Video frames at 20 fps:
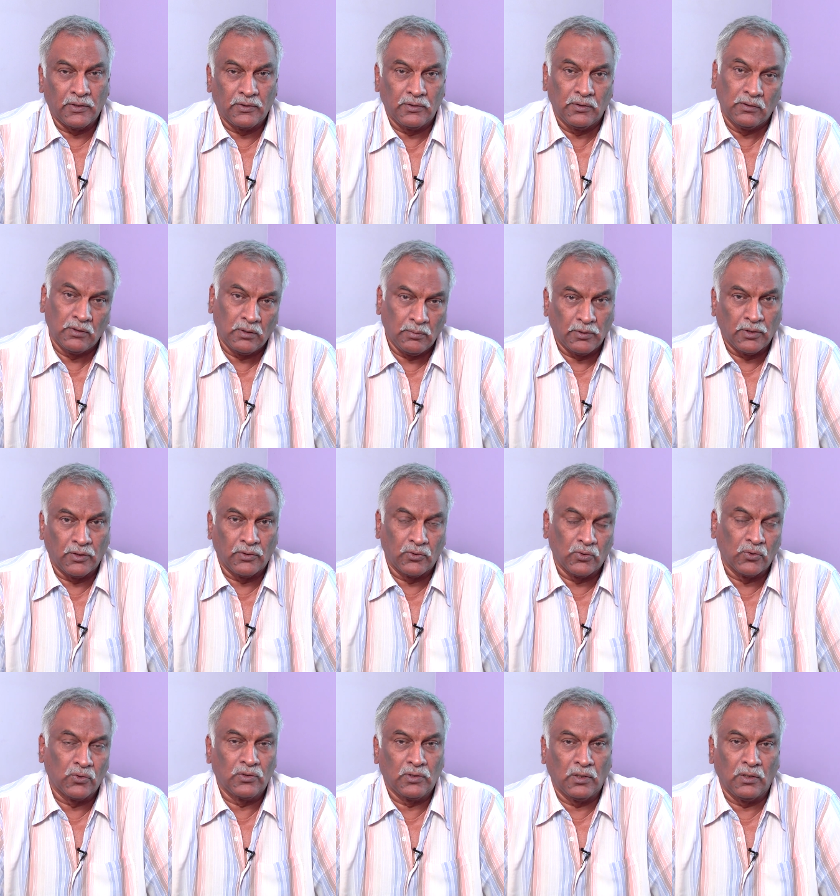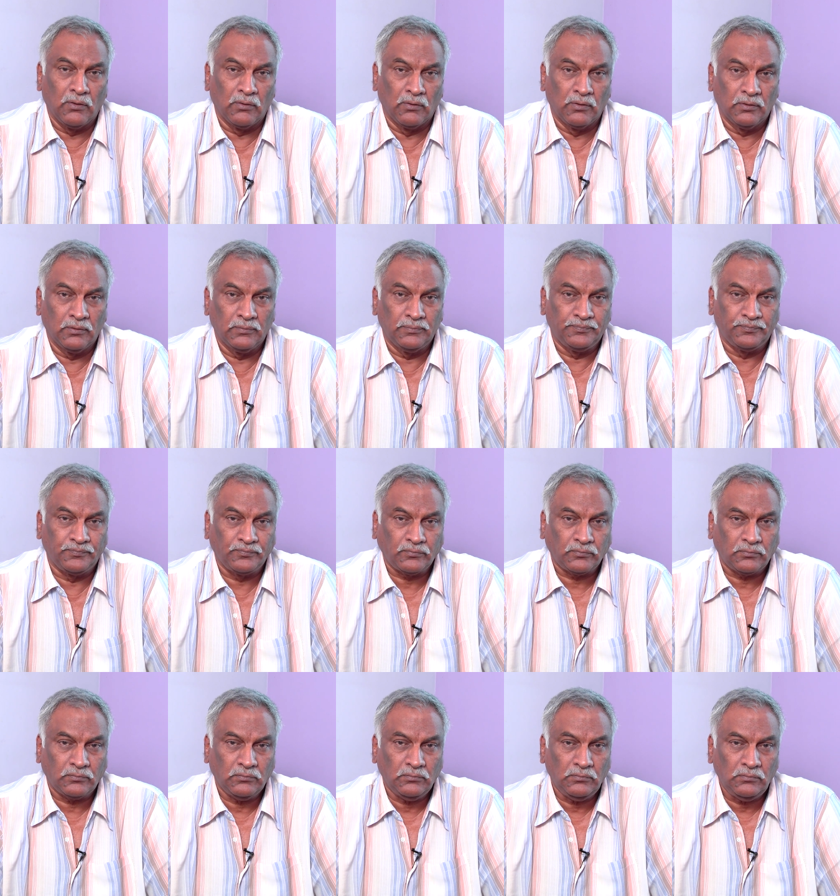పరిస్థితులు మనం చూస్తూనే ఉన్నాం
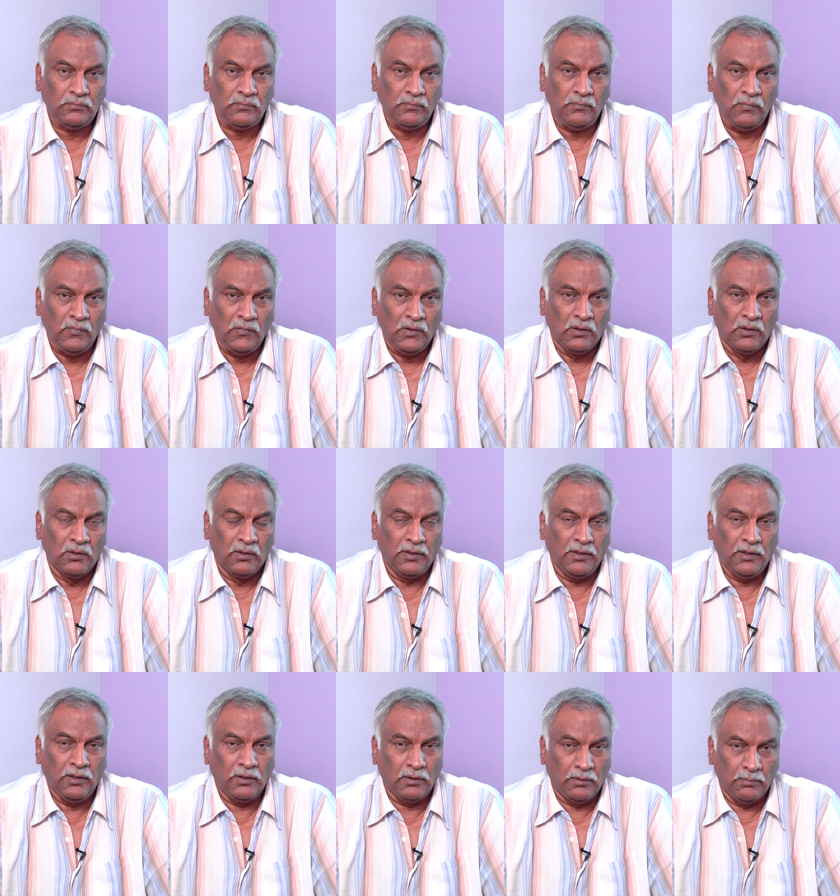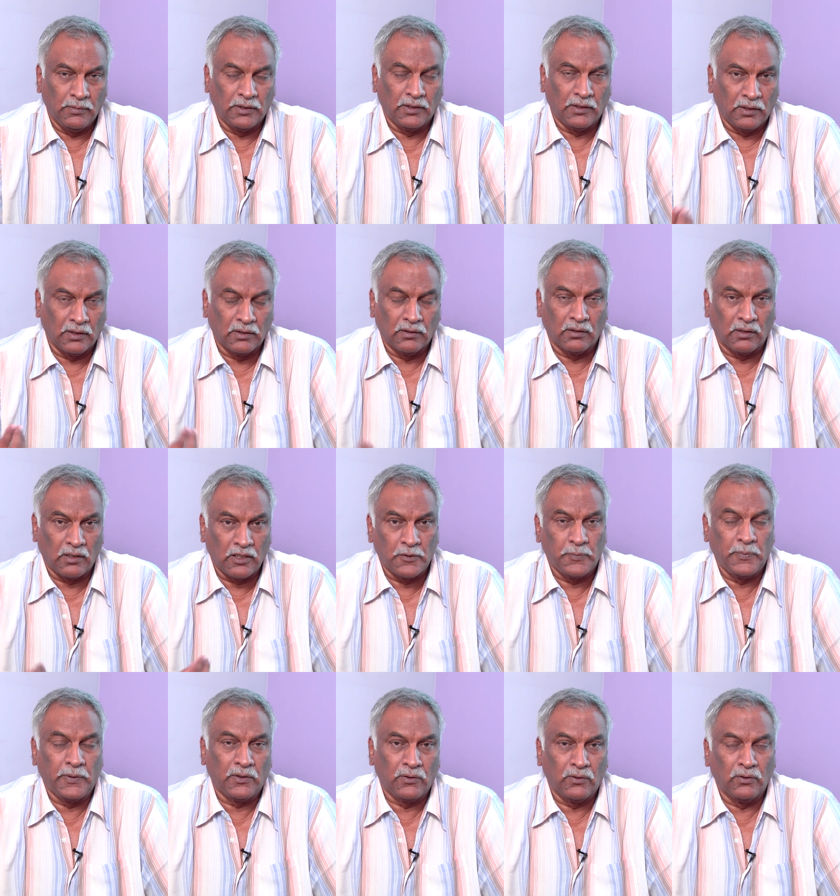అంటే మనకి ఎంత
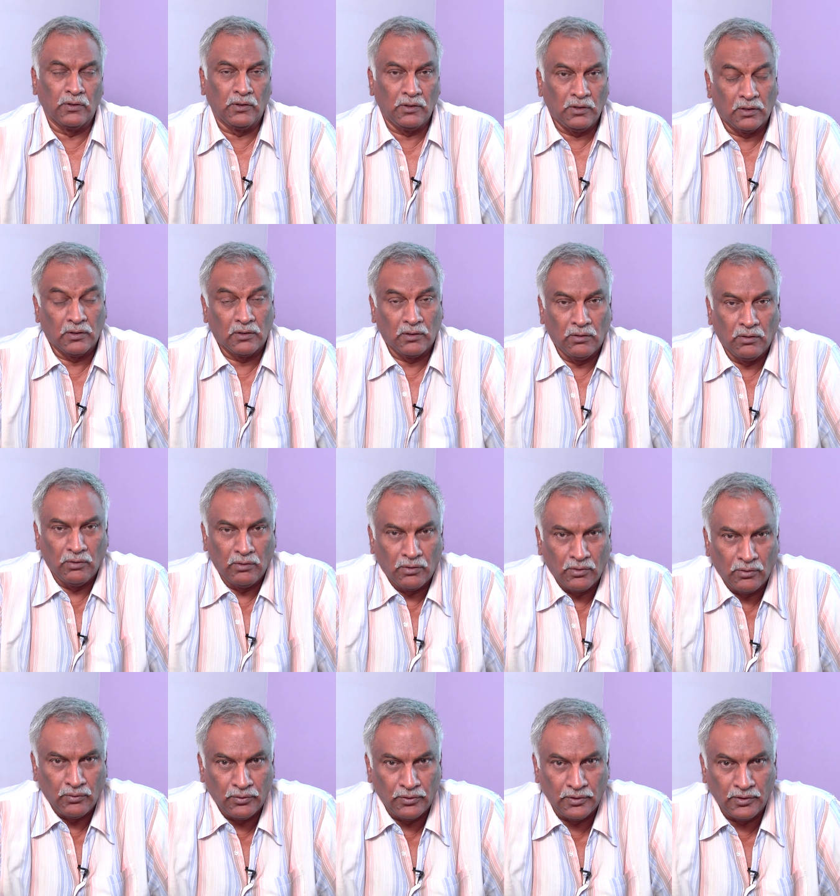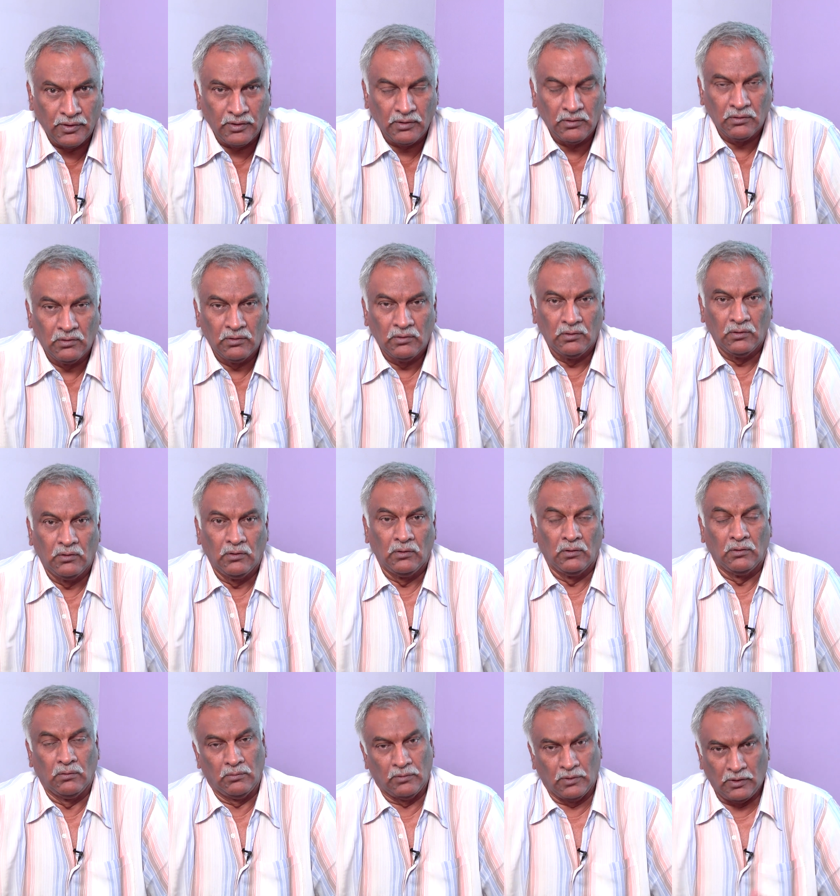రెస్పెక్ట్ ఉంది ఎంత గౌరవం ఉంది
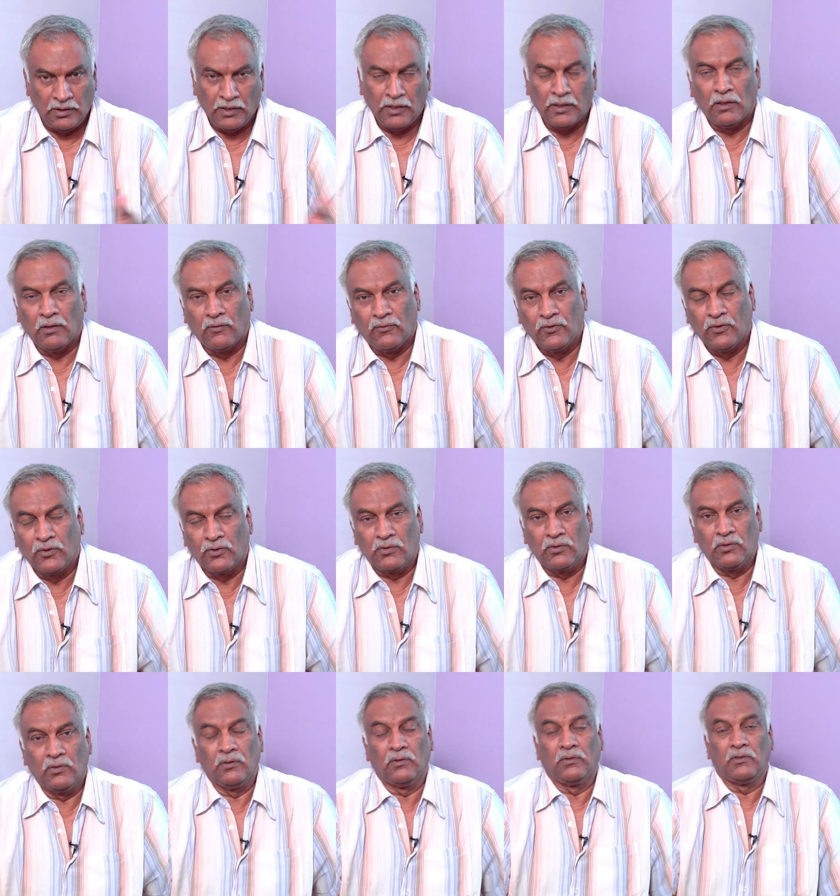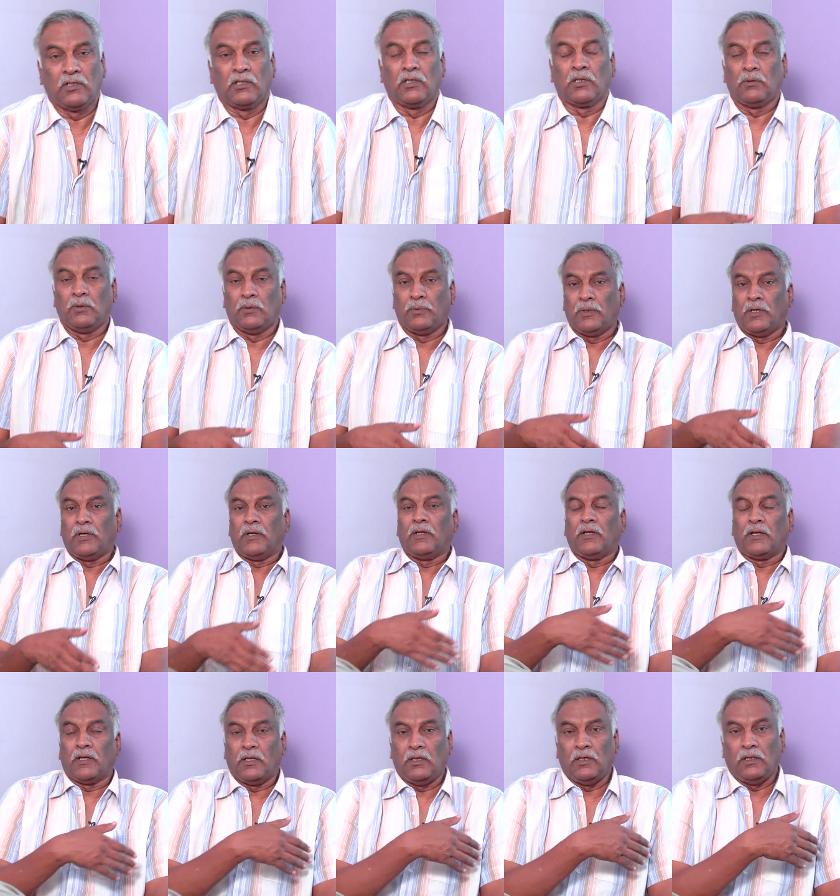నిన్న కోర్స్ చంద్రబాబు నాయుడు
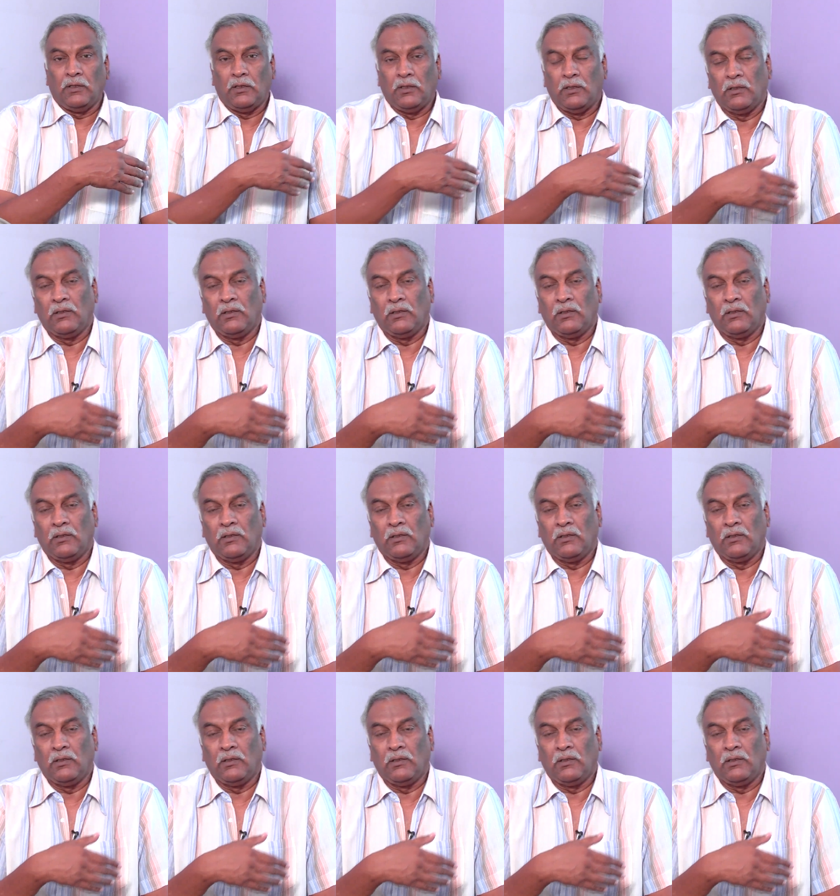గారిని